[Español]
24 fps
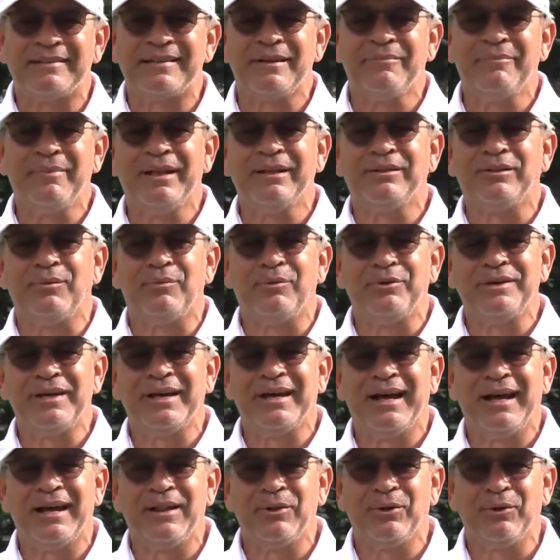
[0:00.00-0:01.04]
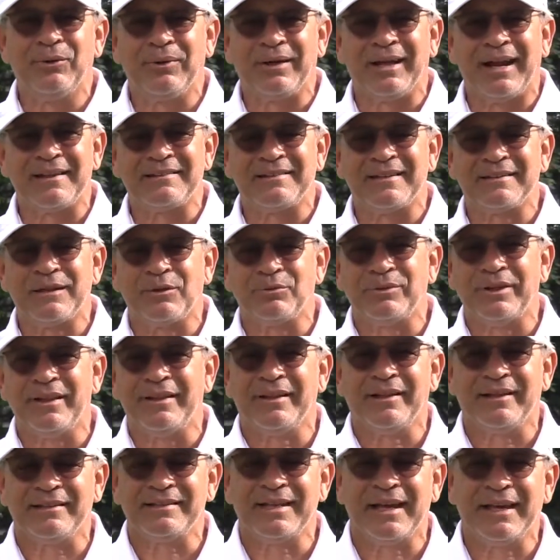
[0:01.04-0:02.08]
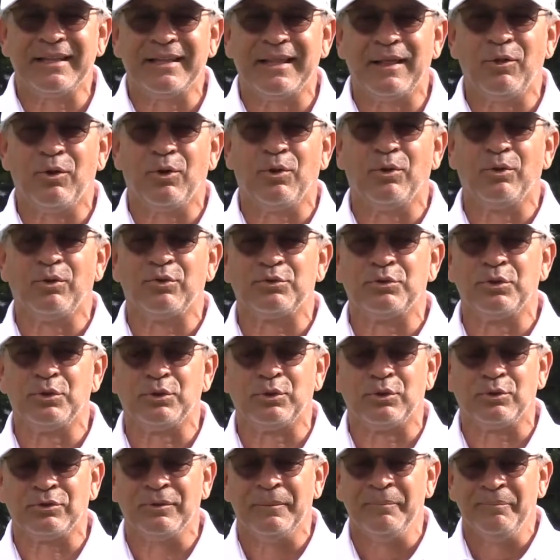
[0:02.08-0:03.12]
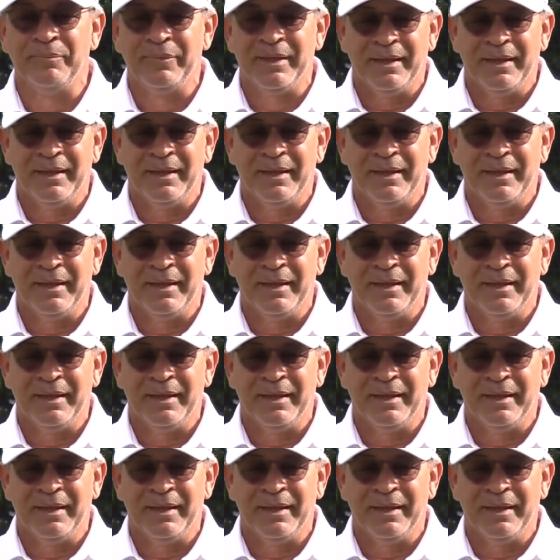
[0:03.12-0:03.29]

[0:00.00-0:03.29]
segmento, hemos llegado gracias a ustedes que se han quedado con nosotros.